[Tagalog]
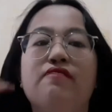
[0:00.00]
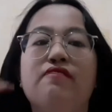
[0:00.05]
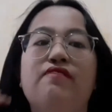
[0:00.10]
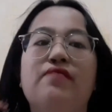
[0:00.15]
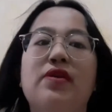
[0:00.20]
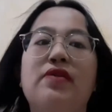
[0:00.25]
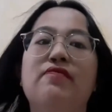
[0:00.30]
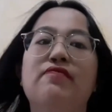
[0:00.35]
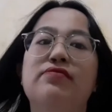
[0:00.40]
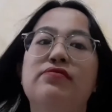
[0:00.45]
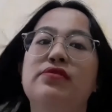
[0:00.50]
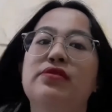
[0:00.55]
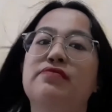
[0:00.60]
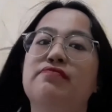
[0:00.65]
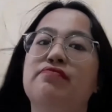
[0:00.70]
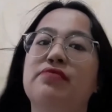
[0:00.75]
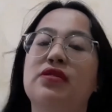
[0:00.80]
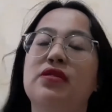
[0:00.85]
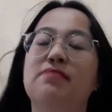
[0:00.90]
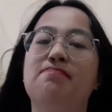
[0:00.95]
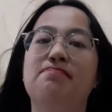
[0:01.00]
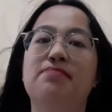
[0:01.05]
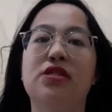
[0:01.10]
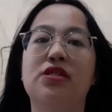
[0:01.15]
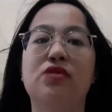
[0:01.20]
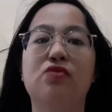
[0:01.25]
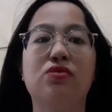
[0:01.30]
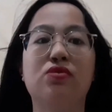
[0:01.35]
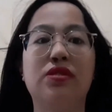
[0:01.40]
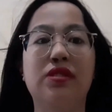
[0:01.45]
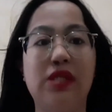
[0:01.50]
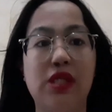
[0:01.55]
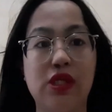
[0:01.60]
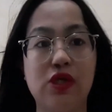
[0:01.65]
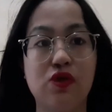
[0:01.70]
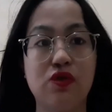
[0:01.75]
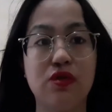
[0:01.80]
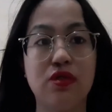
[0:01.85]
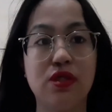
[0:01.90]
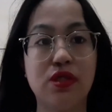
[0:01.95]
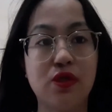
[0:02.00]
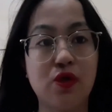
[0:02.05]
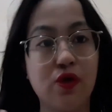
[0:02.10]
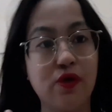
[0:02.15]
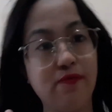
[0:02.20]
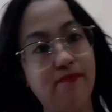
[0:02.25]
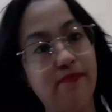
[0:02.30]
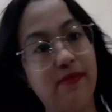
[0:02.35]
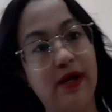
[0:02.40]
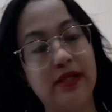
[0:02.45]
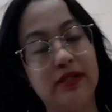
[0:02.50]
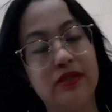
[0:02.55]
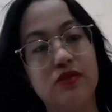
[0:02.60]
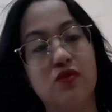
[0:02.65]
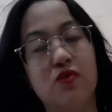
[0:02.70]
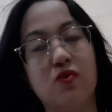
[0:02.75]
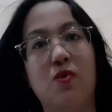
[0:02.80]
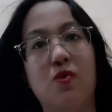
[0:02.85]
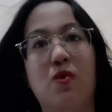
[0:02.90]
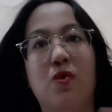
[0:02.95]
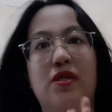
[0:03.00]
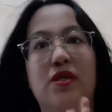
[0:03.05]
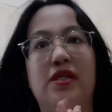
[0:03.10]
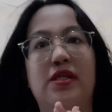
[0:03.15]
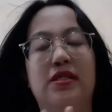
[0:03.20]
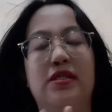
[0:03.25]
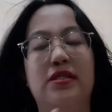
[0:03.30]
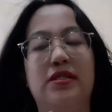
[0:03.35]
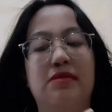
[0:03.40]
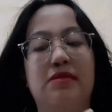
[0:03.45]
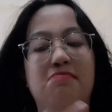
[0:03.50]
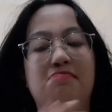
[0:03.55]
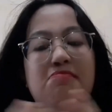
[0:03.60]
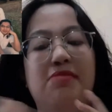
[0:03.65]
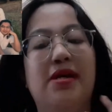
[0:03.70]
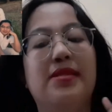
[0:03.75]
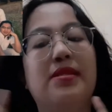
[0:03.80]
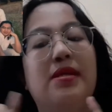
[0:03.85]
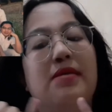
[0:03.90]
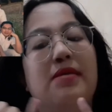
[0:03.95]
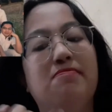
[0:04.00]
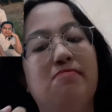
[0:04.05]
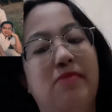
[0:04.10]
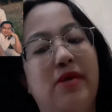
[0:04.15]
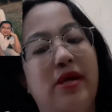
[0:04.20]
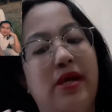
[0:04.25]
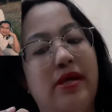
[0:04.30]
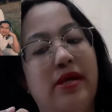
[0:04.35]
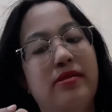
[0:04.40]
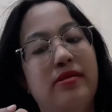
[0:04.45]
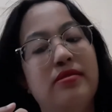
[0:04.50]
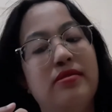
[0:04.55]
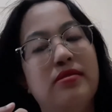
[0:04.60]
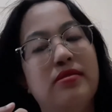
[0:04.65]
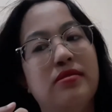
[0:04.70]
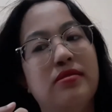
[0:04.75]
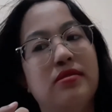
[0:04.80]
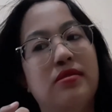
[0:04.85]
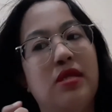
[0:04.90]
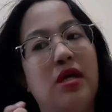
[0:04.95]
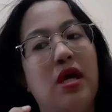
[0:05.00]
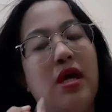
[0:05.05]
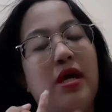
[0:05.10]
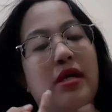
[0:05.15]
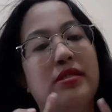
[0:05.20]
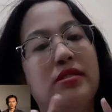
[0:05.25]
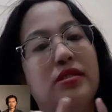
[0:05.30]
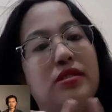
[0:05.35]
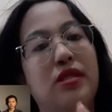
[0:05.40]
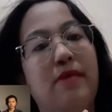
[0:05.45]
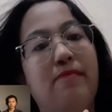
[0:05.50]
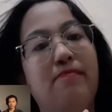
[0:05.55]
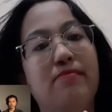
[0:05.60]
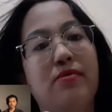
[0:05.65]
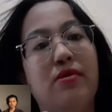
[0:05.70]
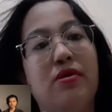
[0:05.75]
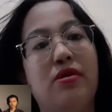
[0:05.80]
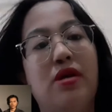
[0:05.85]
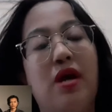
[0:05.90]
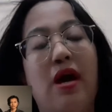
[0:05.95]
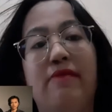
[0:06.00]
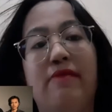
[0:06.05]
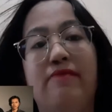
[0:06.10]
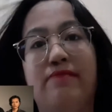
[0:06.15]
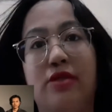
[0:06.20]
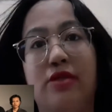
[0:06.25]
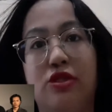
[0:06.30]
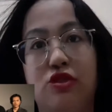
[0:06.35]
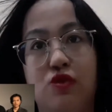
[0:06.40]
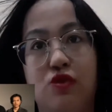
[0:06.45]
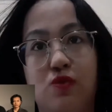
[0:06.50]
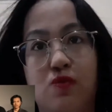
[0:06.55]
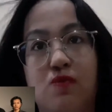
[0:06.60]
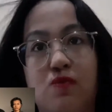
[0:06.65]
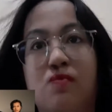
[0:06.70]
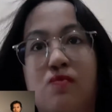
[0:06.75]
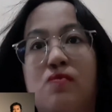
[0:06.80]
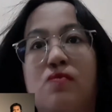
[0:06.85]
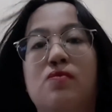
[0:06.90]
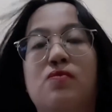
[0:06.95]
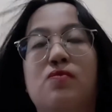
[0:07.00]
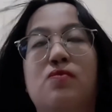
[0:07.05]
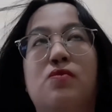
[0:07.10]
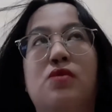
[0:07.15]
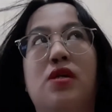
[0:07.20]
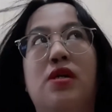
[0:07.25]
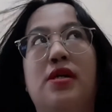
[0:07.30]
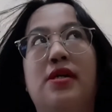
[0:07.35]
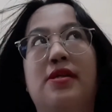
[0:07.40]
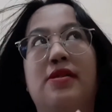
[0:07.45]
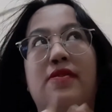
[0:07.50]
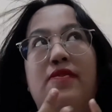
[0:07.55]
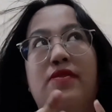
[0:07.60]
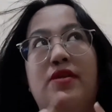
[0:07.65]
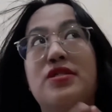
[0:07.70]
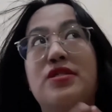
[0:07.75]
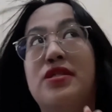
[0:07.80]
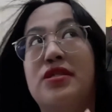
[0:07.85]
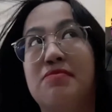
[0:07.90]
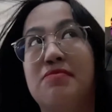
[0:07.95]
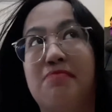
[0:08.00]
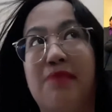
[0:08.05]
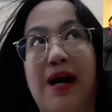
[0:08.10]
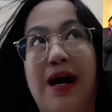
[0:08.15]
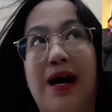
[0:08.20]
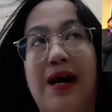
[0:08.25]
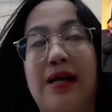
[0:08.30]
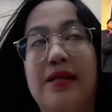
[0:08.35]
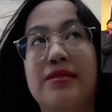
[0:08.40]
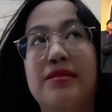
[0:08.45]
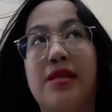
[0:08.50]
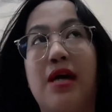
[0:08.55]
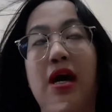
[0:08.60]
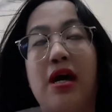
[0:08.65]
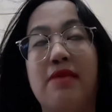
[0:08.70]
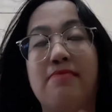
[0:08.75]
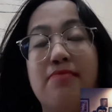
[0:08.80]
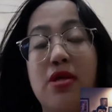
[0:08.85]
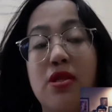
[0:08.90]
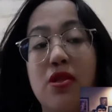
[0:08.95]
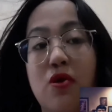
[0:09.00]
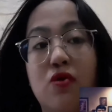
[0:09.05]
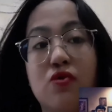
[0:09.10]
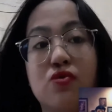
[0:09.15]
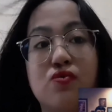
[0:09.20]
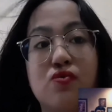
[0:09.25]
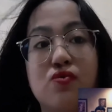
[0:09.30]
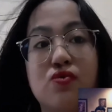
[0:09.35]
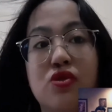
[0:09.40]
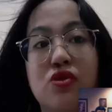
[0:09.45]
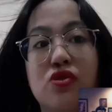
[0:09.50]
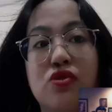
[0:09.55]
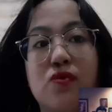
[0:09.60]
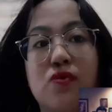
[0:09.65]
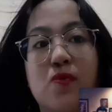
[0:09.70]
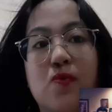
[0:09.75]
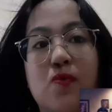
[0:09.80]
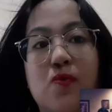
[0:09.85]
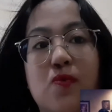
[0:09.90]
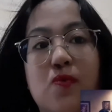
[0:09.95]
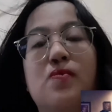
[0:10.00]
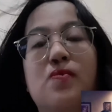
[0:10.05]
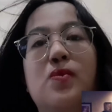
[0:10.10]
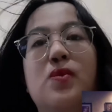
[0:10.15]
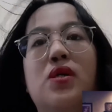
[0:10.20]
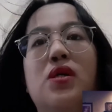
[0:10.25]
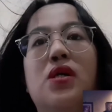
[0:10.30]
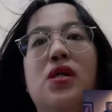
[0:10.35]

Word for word: Favorite Filipino singers or band ko is Ben and Ben, December Avenue, this band, I Belong to the Zoo,